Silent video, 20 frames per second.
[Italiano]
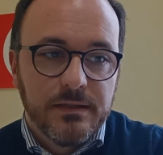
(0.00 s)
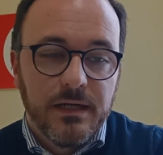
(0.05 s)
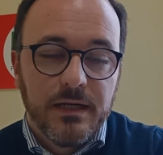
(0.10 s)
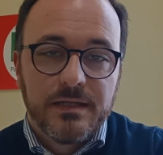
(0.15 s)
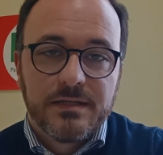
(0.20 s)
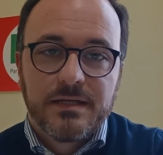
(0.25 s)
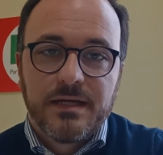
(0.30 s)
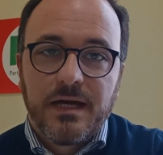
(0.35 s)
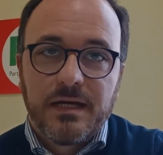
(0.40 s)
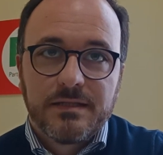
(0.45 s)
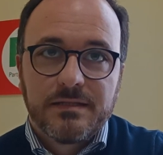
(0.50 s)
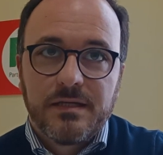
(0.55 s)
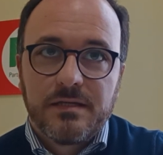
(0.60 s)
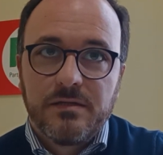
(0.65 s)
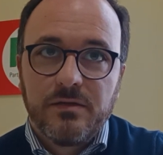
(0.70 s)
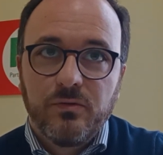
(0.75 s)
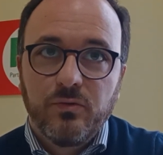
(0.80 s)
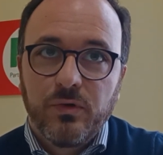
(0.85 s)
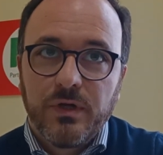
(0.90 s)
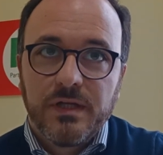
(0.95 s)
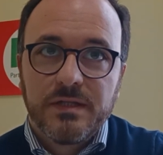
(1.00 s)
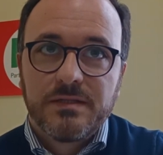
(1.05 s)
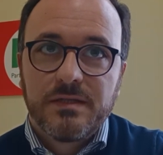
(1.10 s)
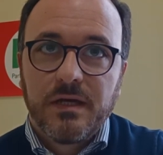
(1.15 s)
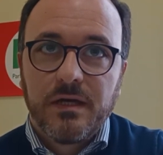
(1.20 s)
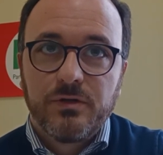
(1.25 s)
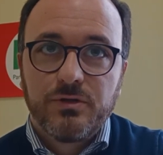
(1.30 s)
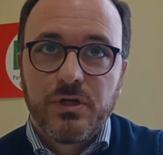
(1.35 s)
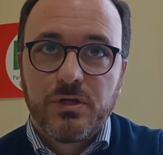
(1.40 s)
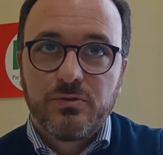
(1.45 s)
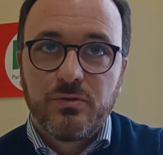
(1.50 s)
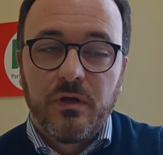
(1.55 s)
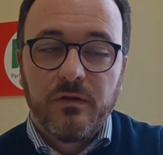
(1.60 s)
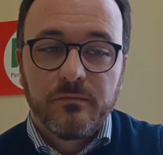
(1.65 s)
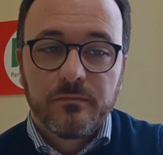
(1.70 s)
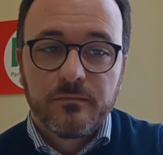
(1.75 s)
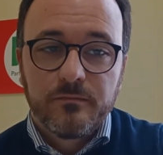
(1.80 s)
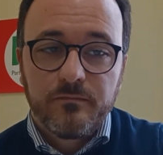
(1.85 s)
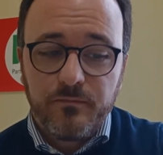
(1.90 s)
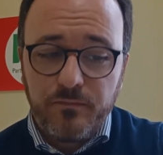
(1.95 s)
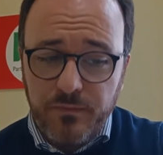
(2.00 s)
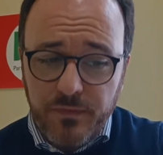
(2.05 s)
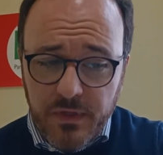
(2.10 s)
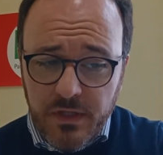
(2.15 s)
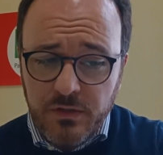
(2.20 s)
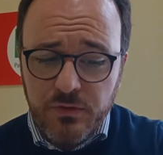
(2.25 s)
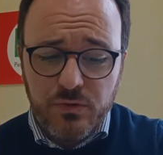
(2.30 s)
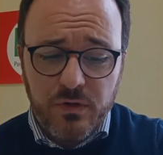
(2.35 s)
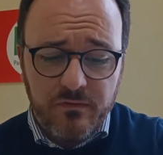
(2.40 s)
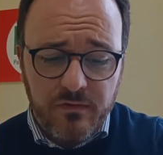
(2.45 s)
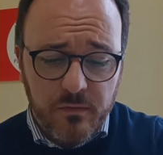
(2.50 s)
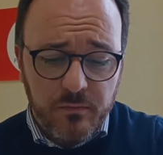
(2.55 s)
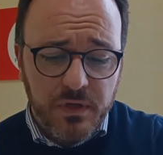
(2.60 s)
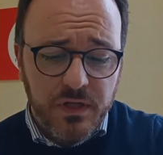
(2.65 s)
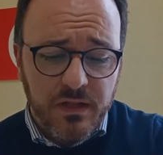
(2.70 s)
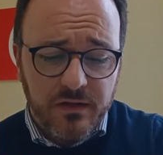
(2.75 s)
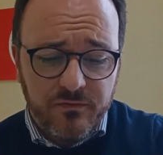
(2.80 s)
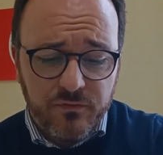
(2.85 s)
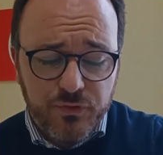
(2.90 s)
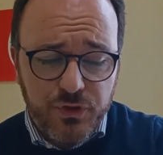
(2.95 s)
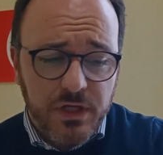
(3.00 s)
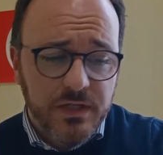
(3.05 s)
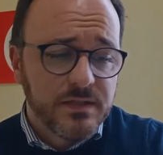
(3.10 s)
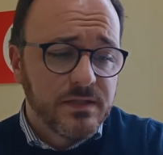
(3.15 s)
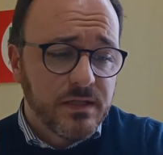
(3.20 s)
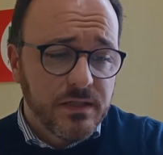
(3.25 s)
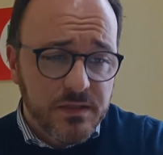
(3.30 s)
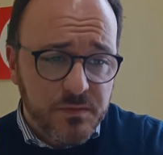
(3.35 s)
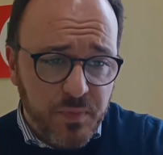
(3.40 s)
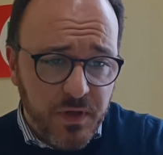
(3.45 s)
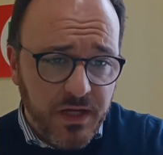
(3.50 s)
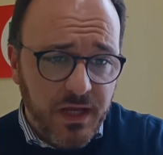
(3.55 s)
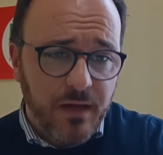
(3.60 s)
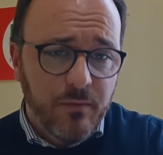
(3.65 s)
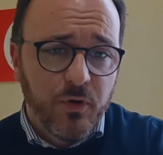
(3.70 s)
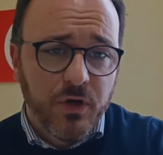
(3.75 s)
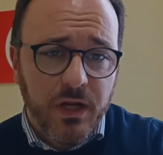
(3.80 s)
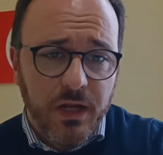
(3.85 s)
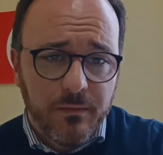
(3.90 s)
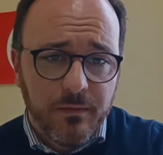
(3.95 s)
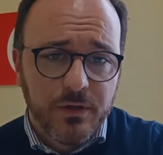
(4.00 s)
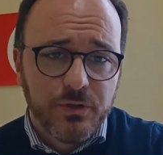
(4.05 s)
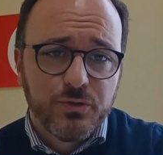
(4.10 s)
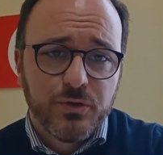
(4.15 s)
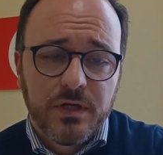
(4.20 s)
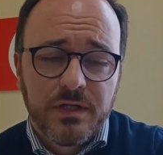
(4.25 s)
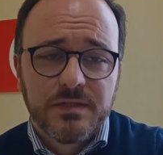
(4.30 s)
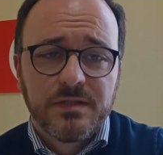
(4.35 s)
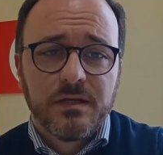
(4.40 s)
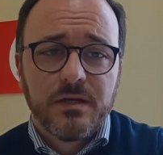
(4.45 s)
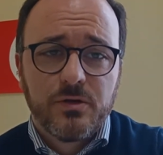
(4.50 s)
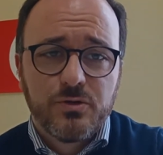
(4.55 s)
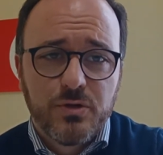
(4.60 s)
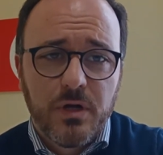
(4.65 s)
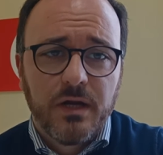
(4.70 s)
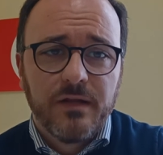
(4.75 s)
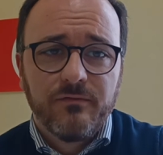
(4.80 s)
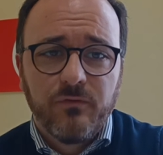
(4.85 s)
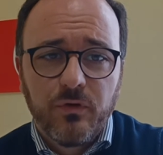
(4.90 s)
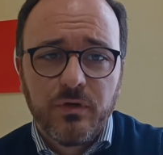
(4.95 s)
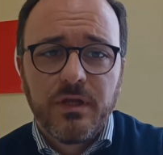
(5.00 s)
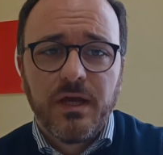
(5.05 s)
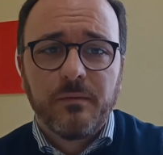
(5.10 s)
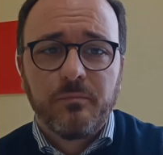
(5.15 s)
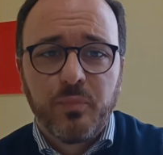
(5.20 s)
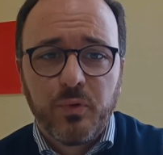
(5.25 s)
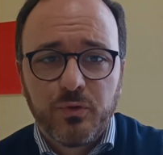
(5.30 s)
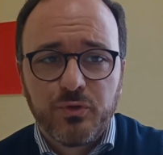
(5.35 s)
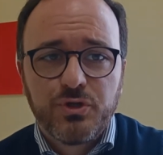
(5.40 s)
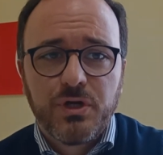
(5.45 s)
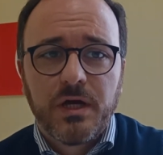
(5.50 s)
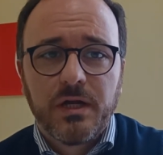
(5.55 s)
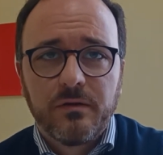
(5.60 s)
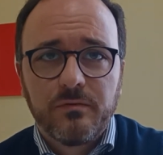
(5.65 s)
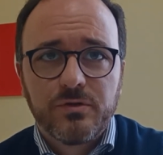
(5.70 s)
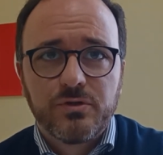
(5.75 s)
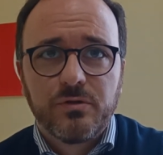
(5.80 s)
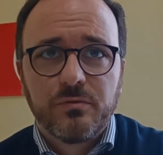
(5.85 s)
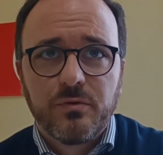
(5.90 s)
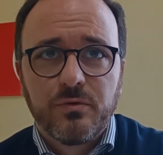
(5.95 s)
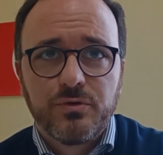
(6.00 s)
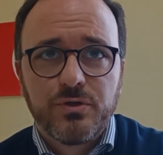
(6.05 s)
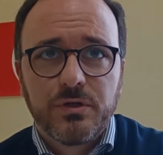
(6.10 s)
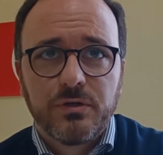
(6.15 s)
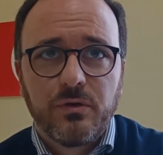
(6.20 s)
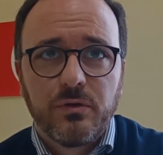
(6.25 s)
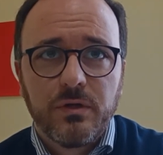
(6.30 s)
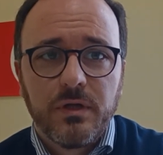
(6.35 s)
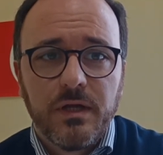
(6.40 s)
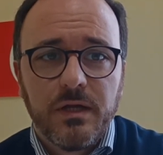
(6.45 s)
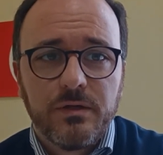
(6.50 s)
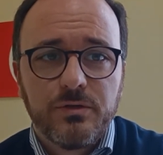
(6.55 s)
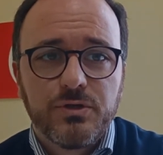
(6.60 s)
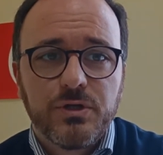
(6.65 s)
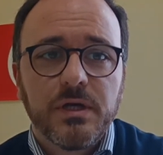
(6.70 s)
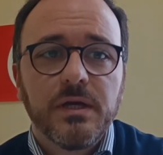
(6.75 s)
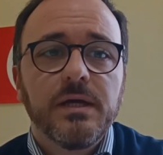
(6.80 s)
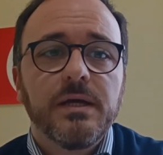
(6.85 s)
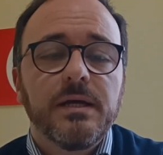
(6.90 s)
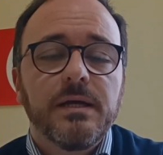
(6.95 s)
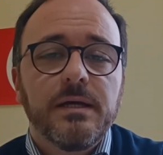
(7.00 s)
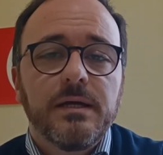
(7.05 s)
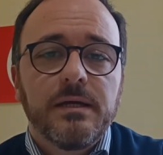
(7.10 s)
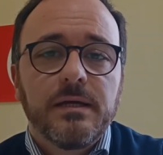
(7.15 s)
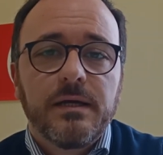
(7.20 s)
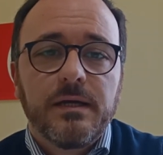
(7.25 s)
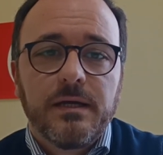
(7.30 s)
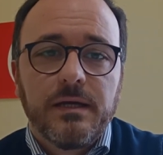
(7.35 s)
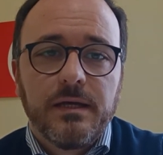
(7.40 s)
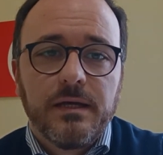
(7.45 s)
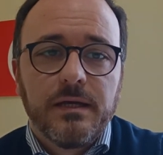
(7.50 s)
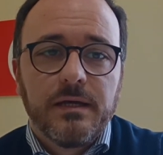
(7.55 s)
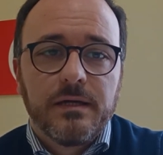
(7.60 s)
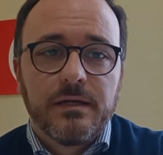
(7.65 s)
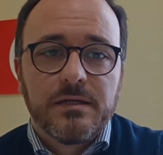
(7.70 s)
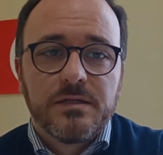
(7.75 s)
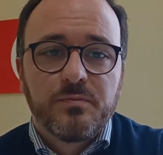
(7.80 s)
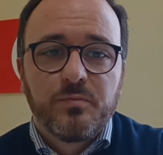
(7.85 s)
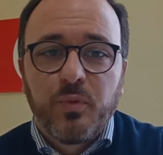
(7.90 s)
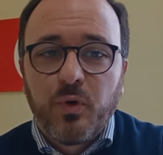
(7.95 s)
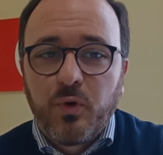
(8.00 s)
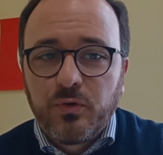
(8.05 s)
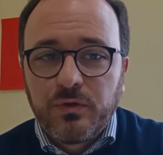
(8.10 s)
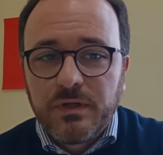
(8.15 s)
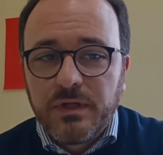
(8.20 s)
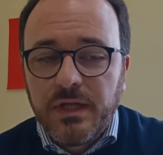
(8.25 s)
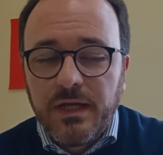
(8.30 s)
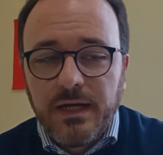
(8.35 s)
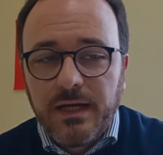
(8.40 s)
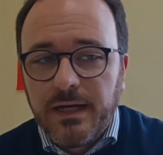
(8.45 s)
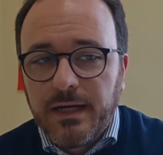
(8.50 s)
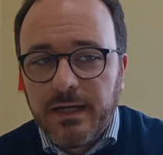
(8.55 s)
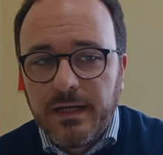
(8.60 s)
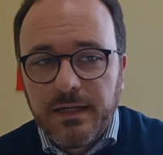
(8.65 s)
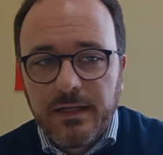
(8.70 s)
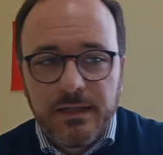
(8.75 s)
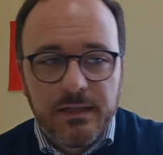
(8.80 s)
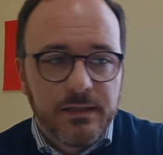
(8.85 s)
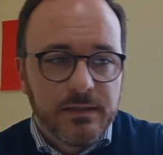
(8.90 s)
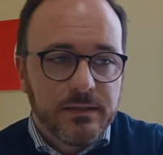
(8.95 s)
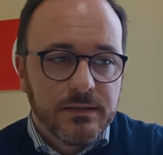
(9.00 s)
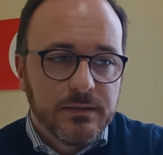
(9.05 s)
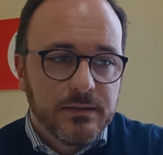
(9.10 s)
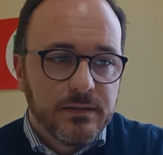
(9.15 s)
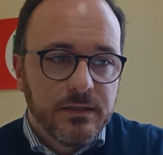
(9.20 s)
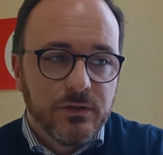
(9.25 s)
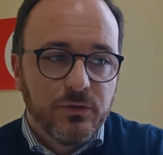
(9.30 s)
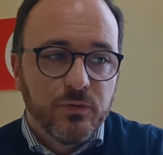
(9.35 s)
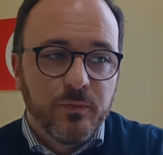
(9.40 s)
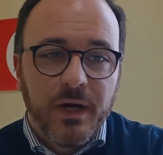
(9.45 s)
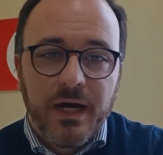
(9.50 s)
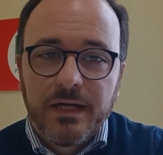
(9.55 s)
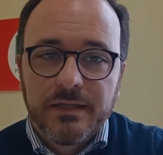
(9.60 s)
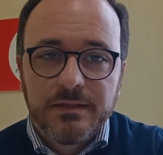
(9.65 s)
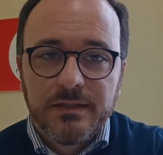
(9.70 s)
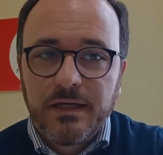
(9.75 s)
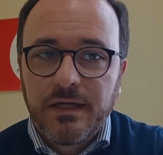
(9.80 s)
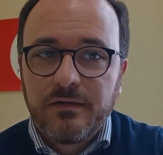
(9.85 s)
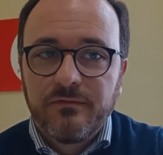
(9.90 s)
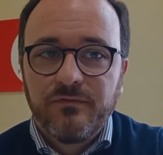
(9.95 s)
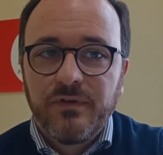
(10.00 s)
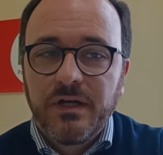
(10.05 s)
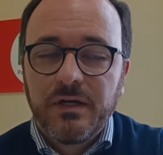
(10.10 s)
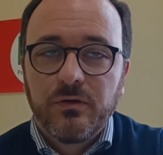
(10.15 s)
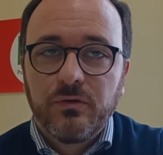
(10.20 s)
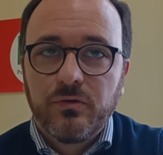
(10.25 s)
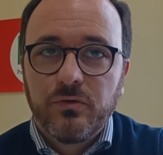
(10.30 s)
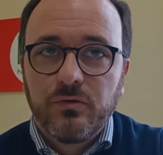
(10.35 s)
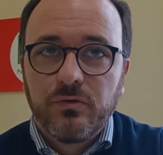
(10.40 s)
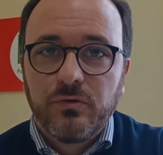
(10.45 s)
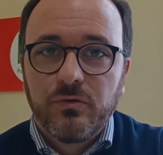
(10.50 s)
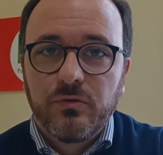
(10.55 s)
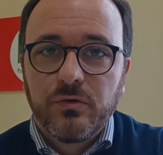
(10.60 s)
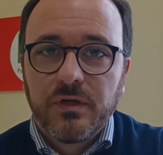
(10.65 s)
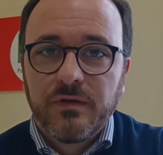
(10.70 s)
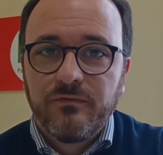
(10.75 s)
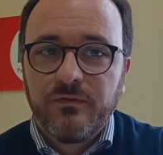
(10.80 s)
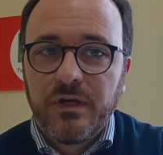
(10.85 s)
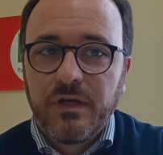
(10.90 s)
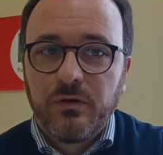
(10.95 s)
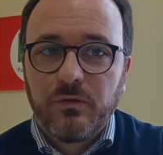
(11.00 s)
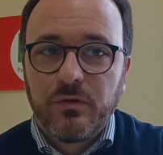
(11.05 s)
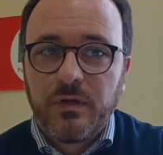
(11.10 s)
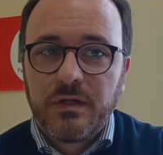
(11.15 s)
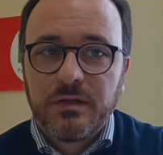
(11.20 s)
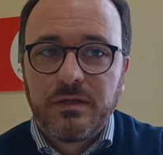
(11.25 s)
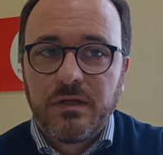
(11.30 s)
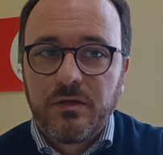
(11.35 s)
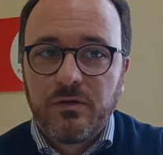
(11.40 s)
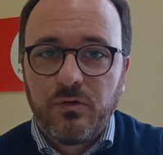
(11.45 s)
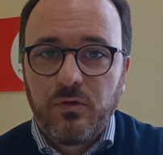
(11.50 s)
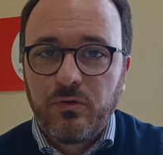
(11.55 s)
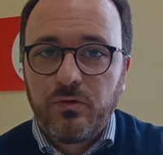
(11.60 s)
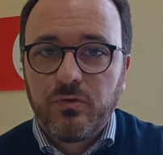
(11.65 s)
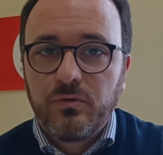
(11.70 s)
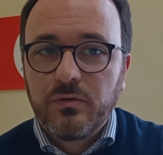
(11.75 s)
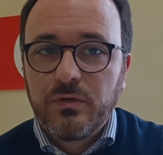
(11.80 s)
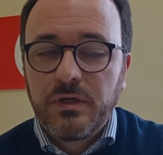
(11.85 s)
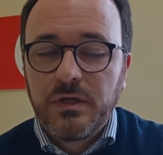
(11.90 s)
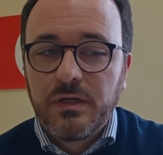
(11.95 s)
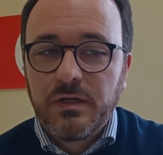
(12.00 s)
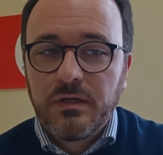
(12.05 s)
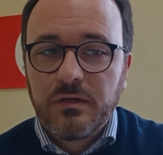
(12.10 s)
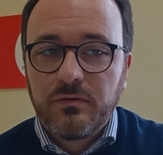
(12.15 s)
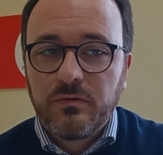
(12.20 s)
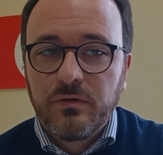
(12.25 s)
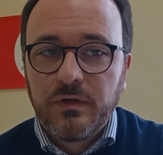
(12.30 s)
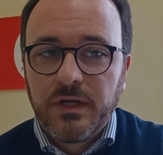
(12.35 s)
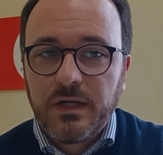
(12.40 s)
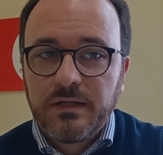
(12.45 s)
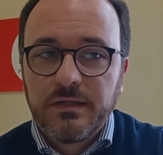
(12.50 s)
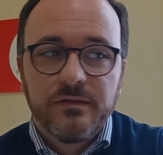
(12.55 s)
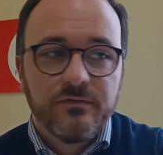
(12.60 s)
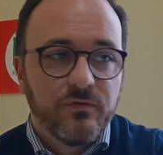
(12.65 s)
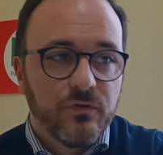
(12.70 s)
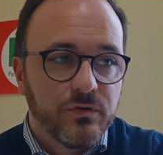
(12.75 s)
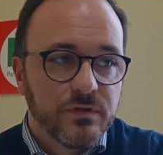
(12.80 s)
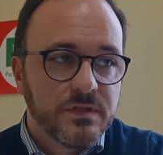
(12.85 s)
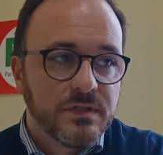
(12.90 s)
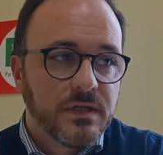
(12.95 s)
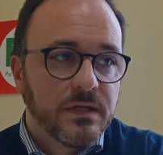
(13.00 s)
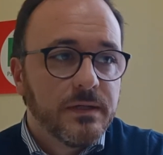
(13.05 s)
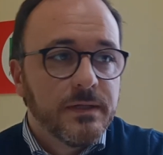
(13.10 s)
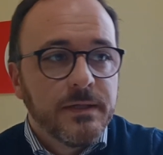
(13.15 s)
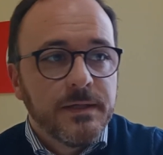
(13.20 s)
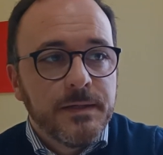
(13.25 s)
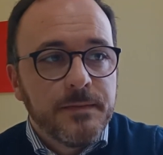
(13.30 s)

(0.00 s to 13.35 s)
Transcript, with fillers: della scarsa sicurezza che c'è su, sulla viabilità fucense. Speriamo che la maggioranza regionale voglia appoggiare questo progetto di legge che risponde alle domande che vengono, che vengono dal territorio con, con grande forza.